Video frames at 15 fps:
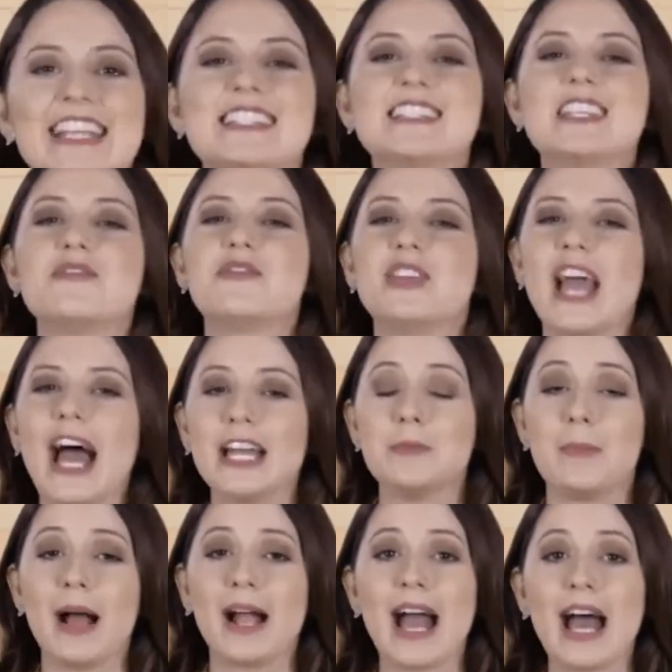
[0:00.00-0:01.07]
E se
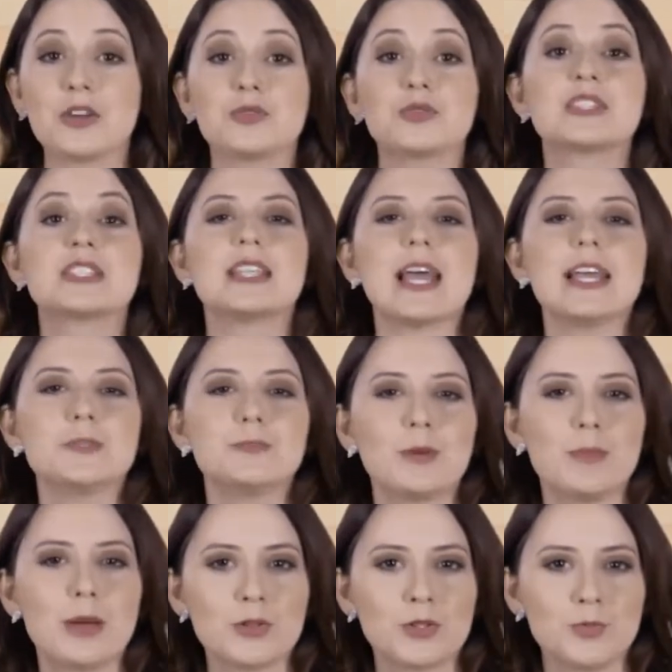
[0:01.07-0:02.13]
enviar e pagar os seis
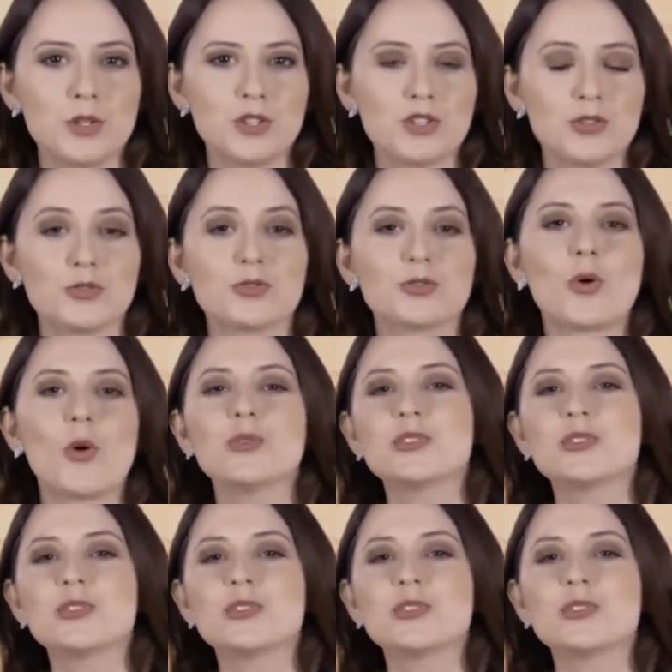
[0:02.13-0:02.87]
primeiros pedidos